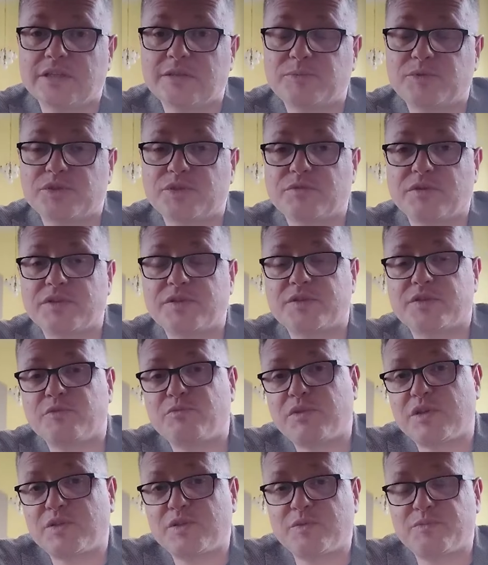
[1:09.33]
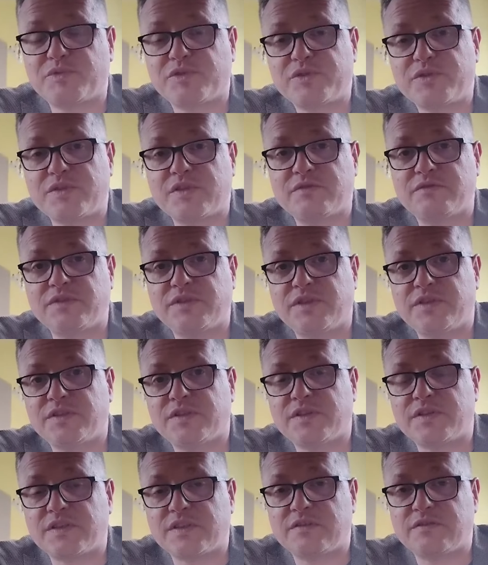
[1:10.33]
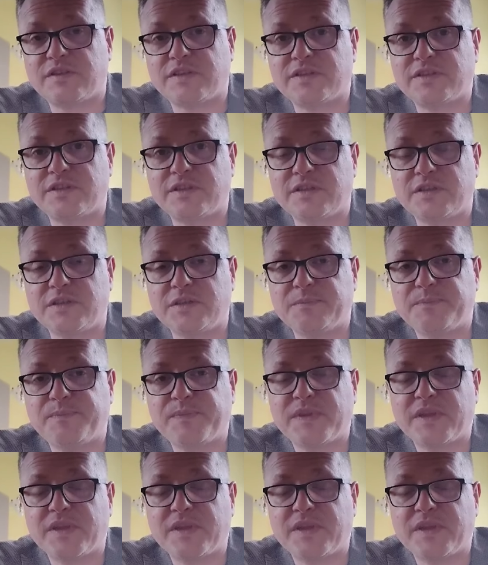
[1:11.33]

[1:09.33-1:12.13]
Przykłady są bardzo proste, wyjęte z Ewangelii.